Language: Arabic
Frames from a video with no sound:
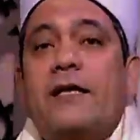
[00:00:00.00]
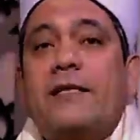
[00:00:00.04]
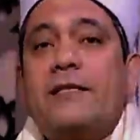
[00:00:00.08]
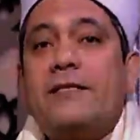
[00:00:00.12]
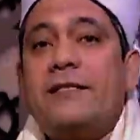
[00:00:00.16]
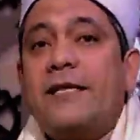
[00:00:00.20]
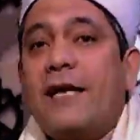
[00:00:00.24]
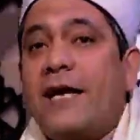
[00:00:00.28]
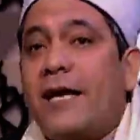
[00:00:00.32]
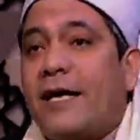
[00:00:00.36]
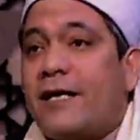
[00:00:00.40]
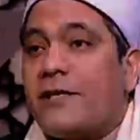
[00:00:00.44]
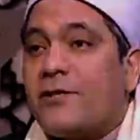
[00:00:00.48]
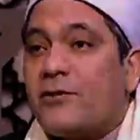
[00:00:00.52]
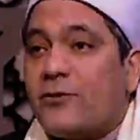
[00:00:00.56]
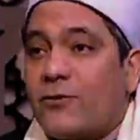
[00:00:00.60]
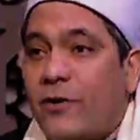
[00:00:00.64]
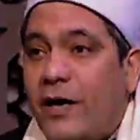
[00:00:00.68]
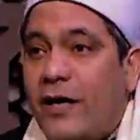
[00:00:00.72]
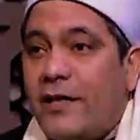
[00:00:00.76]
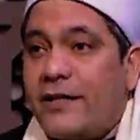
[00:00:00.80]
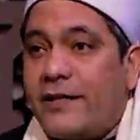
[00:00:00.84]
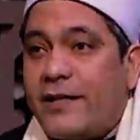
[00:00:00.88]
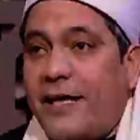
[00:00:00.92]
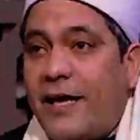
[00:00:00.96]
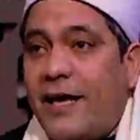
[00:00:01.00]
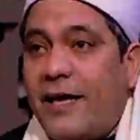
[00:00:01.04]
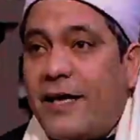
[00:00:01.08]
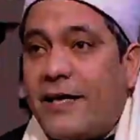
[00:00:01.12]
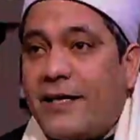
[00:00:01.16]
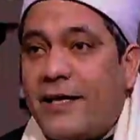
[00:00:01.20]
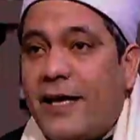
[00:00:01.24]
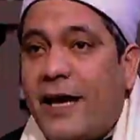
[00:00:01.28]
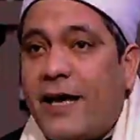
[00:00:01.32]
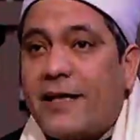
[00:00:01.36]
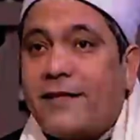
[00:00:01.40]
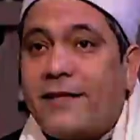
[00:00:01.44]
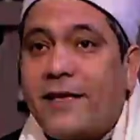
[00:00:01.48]
ده السؤال ده
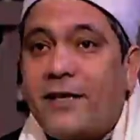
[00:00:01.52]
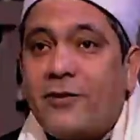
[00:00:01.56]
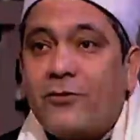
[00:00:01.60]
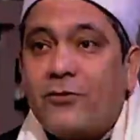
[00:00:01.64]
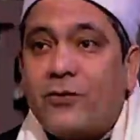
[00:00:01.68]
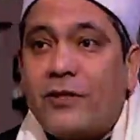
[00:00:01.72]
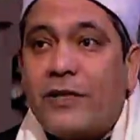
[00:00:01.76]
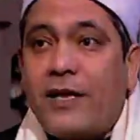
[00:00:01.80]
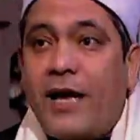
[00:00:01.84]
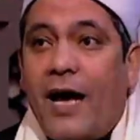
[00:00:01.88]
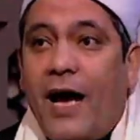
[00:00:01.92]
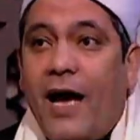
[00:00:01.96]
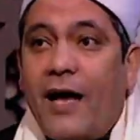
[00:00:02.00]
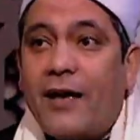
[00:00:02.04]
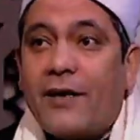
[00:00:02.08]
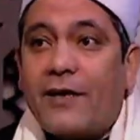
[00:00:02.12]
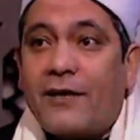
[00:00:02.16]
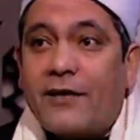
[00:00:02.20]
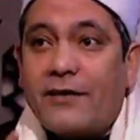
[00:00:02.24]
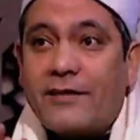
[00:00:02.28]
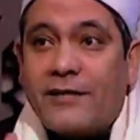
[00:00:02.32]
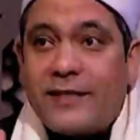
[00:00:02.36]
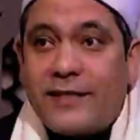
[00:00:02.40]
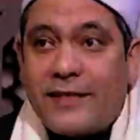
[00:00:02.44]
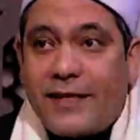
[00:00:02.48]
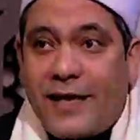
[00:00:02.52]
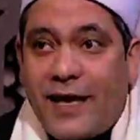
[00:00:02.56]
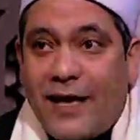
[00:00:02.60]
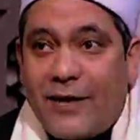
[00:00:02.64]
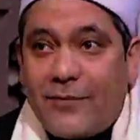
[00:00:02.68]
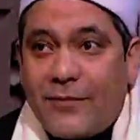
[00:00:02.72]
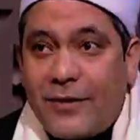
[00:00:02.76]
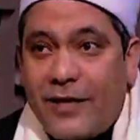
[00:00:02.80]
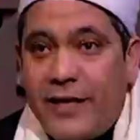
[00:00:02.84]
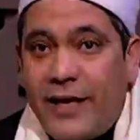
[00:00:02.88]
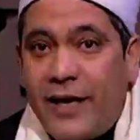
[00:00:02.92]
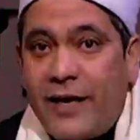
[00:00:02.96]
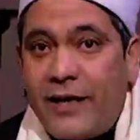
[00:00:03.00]
يحتاج إلى حلقة
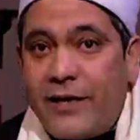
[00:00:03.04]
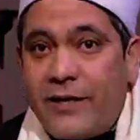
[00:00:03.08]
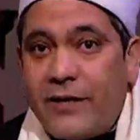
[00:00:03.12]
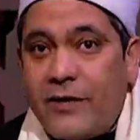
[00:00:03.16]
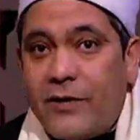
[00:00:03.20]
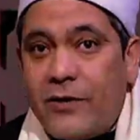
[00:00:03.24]
كاملة